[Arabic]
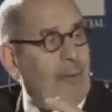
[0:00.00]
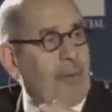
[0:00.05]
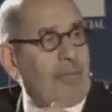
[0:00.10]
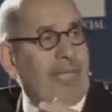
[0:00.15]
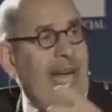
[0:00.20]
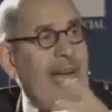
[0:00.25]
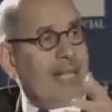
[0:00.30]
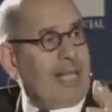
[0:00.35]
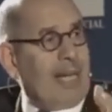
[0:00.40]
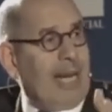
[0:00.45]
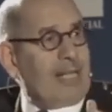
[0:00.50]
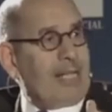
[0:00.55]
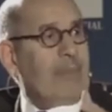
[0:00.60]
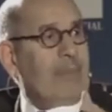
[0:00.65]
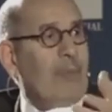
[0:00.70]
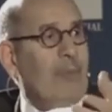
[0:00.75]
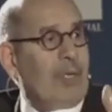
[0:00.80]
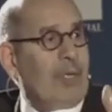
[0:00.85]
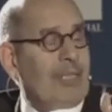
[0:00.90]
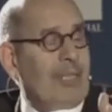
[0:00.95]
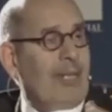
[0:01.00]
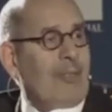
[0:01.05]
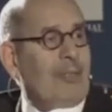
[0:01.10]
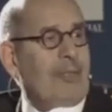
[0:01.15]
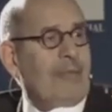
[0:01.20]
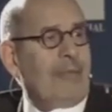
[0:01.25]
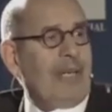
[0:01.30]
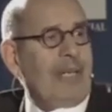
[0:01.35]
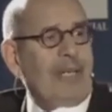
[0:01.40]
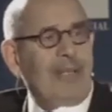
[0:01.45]
which actually has been worked out
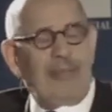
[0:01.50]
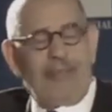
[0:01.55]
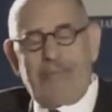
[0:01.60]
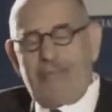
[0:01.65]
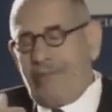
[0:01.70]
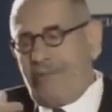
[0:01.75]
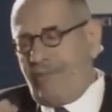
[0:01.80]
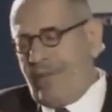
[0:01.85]
by my